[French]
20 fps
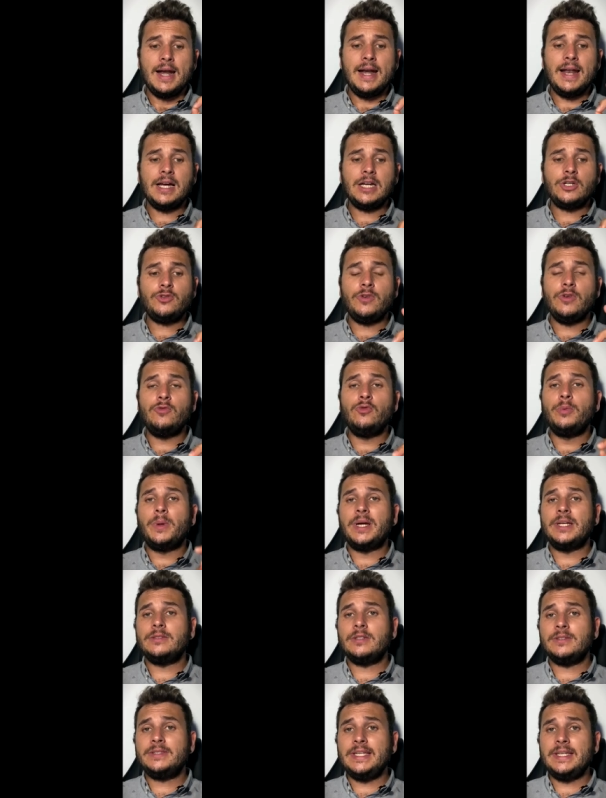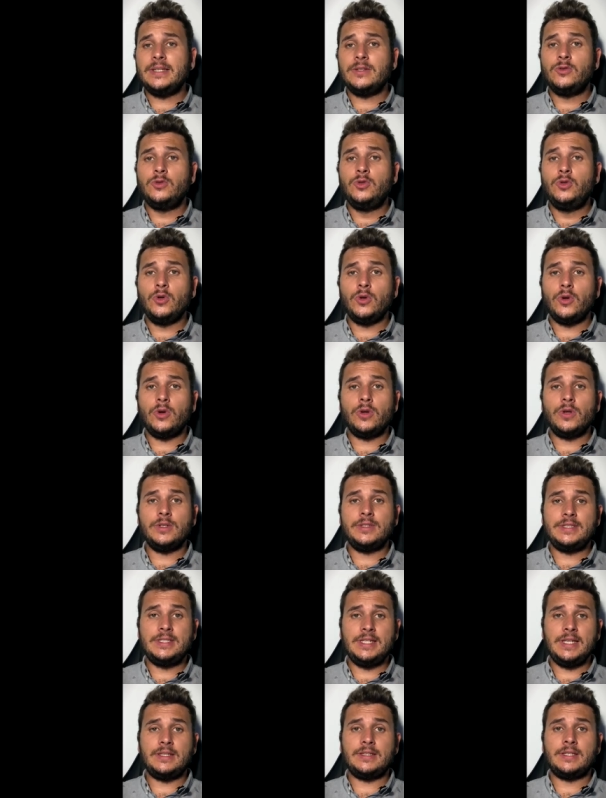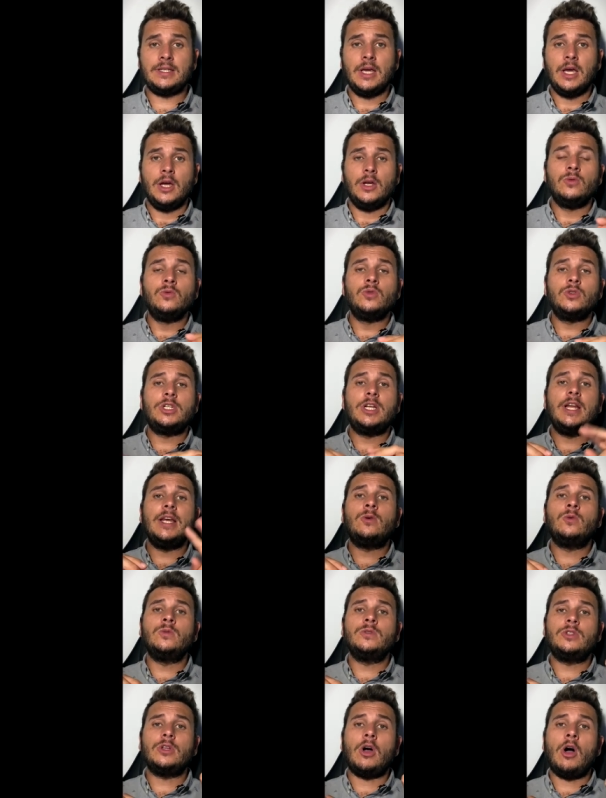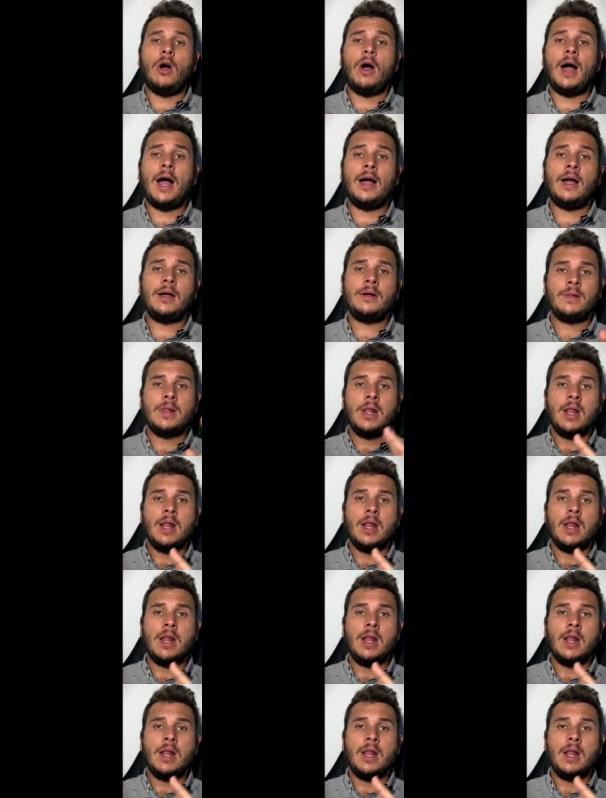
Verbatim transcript: Là, je vais vous présenter deux sites. Donc, je les compte en un.